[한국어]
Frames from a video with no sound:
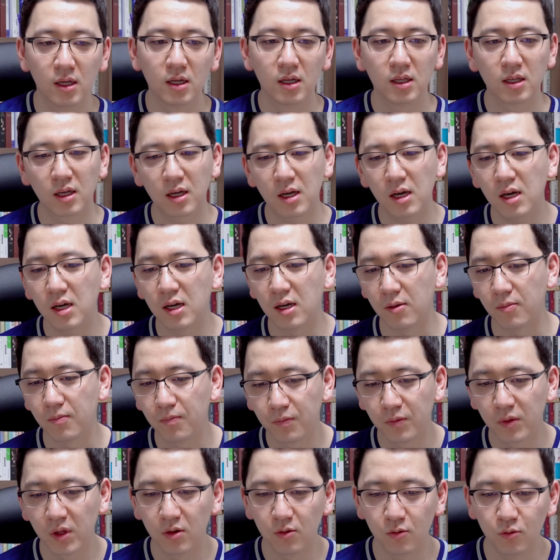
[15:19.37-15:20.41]
그러니까
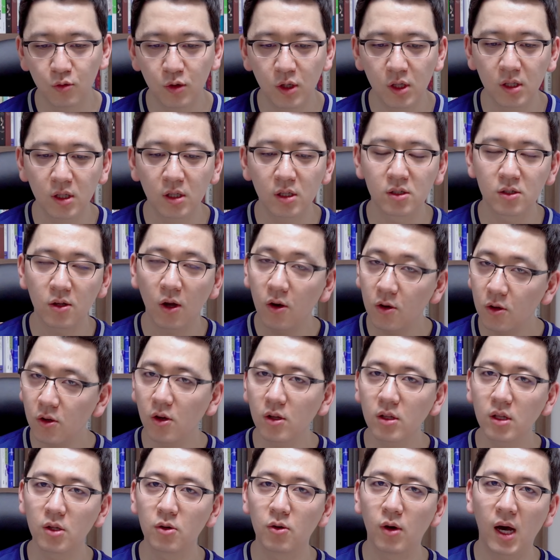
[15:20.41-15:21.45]
우리는
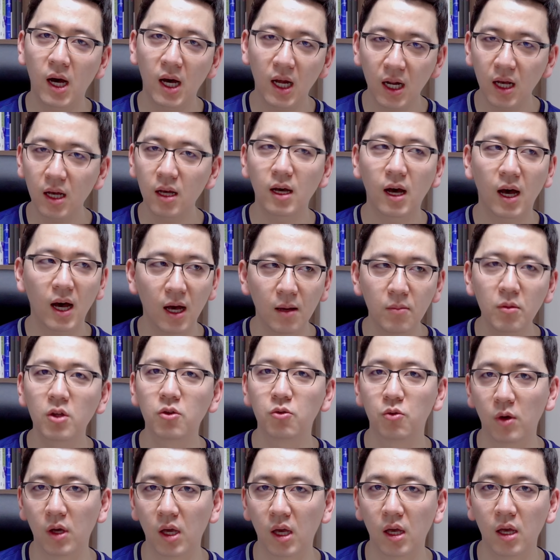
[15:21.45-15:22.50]
성경대로 하,
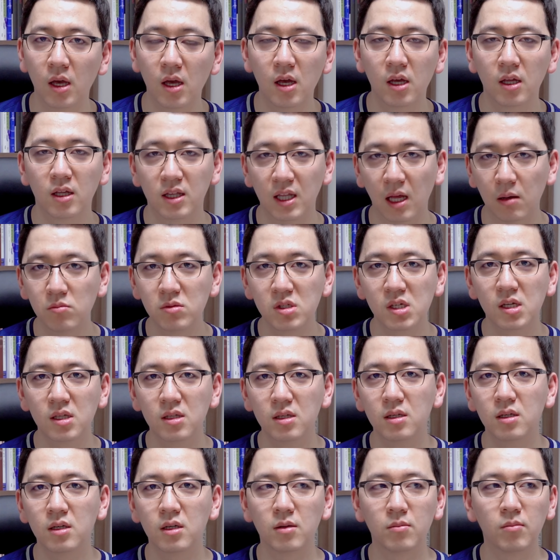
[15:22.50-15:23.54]
면돼
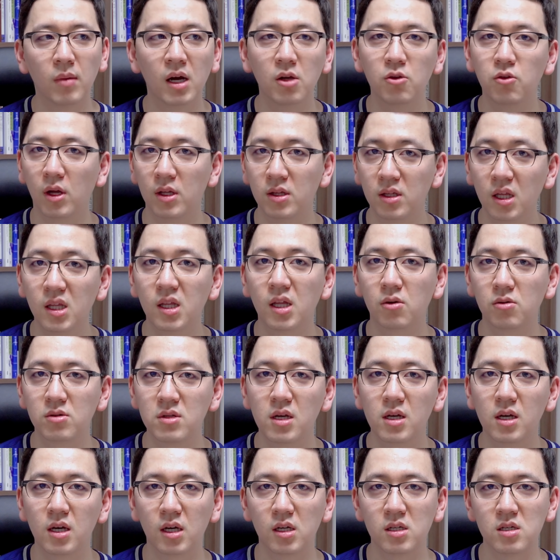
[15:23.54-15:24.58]
남자들 말도 안 된다고
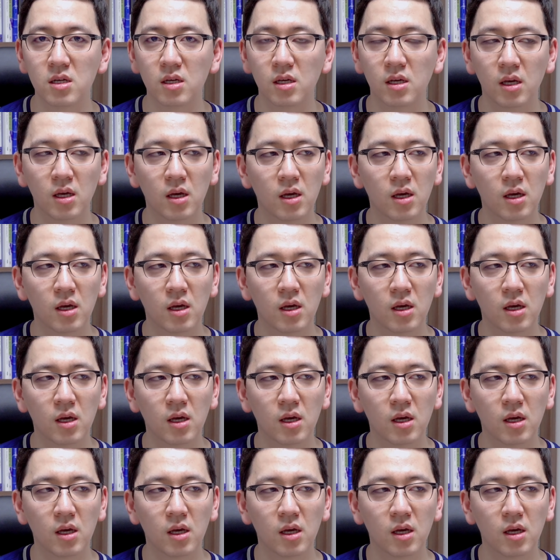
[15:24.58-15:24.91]
생각하지